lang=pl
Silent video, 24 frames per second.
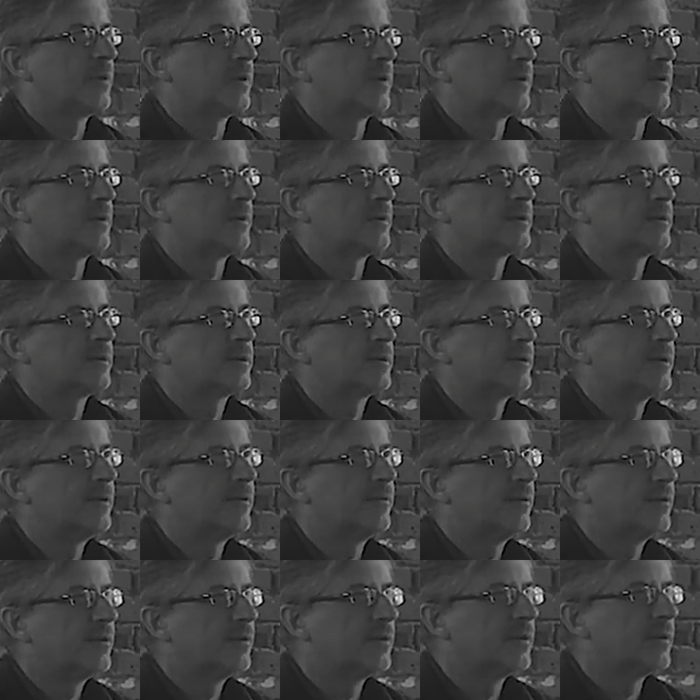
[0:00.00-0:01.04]
pan jest
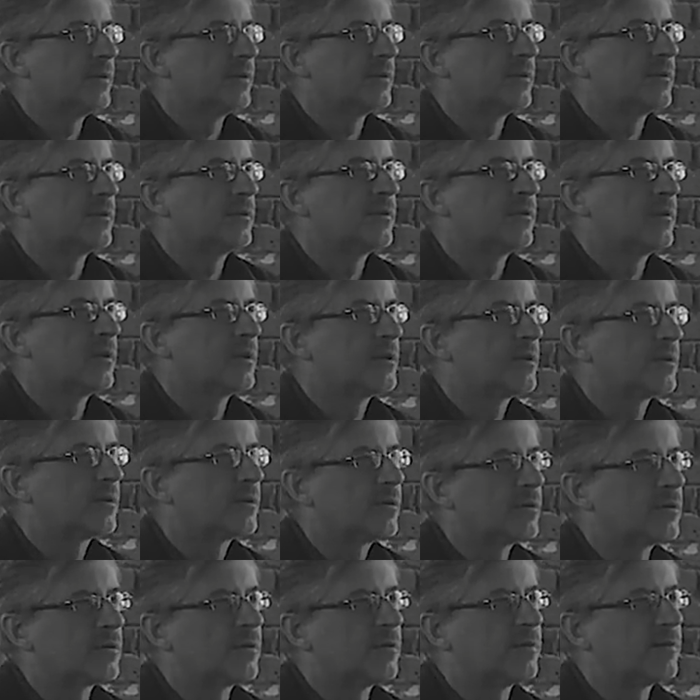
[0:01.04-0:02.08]
niewinny,
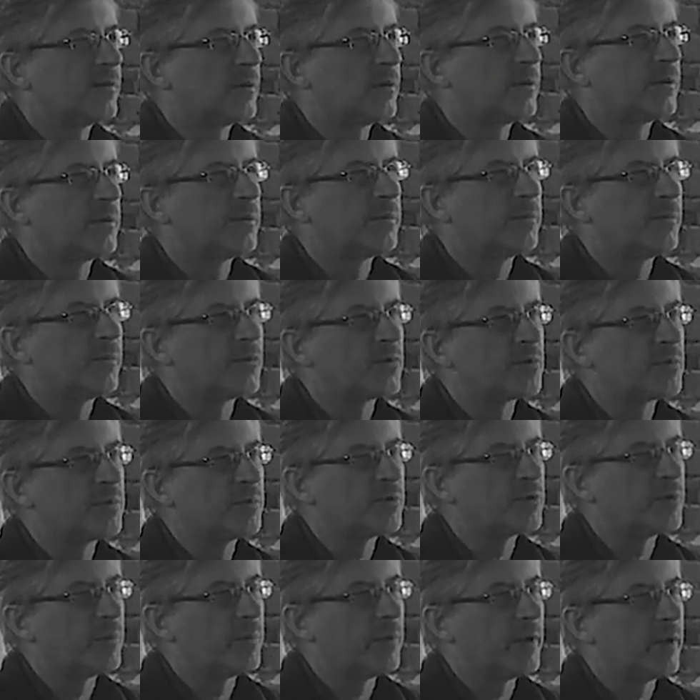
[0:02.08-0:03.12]
dlaczego TVN pozbył
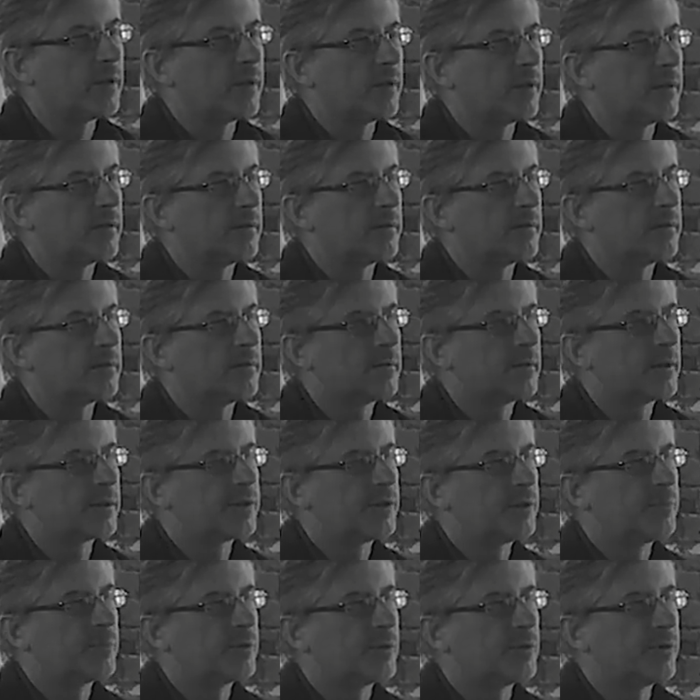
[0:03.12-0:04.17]
się pana tak
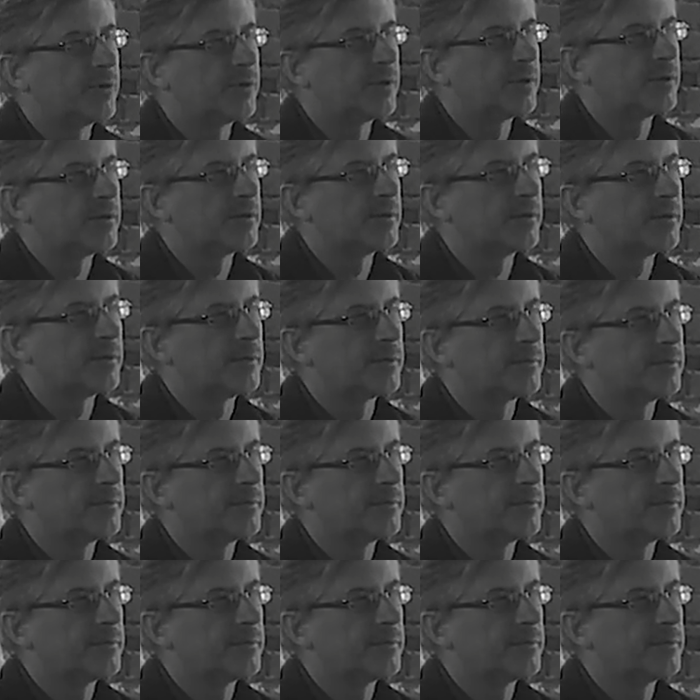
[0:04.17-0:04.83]
szybko i chętnie?